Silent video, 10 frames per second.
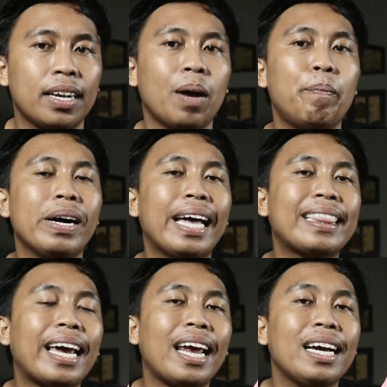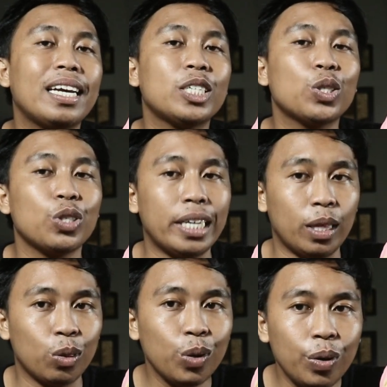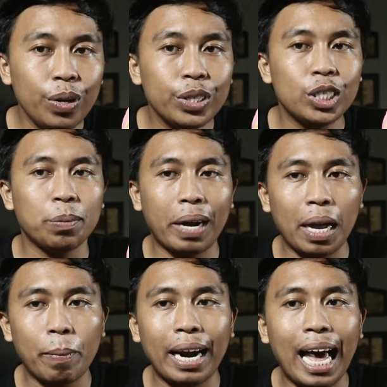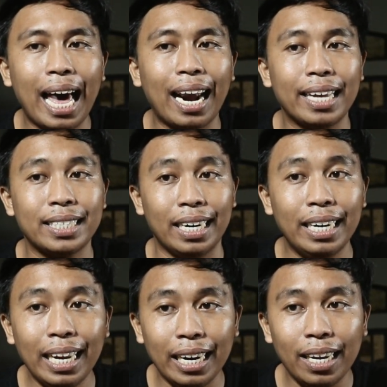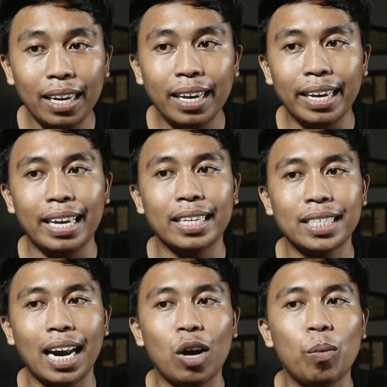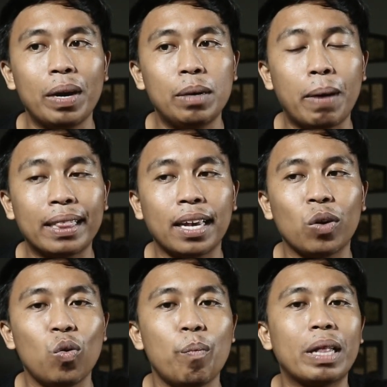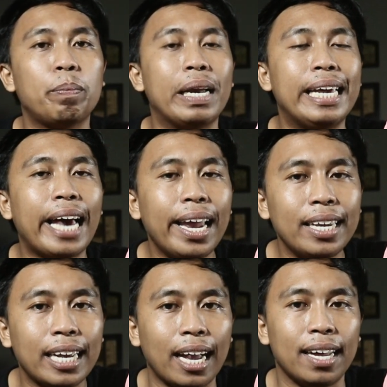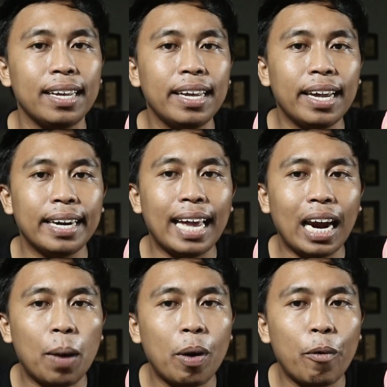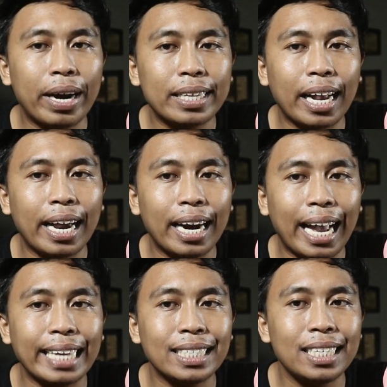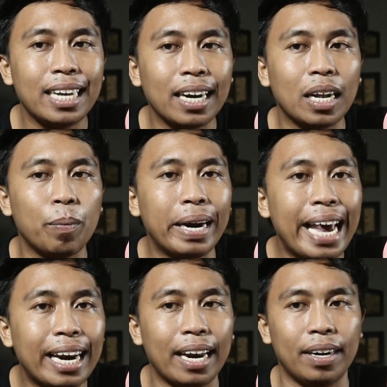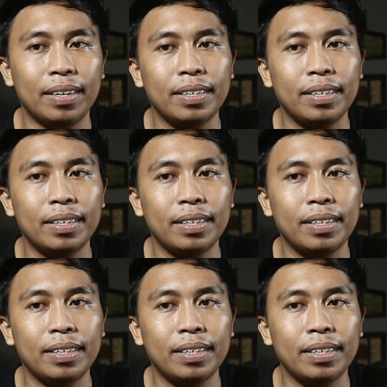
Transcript: Kepengantaran Kristus itu sebagaimana Allah sendiri yang selalu melibatkan umat pilihannya dalam mewartakan kasih dan kebenaran.